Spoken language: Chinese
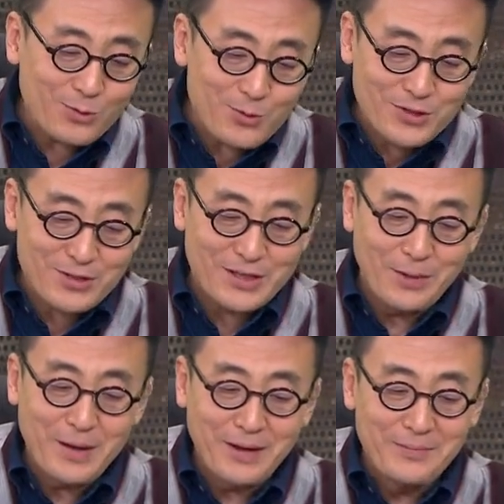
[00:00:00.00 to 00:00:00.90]
宋氏
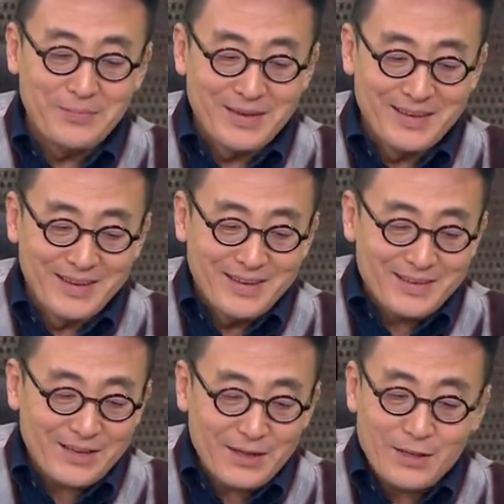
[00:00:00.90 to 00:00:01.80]
姐妹
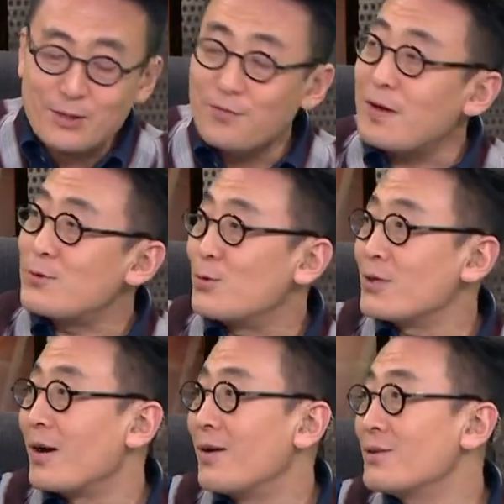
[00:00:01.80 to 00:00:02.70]
在一次饭
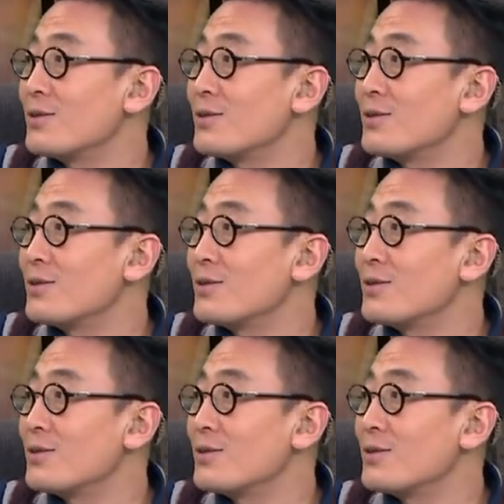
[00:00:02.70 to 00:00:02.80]
局上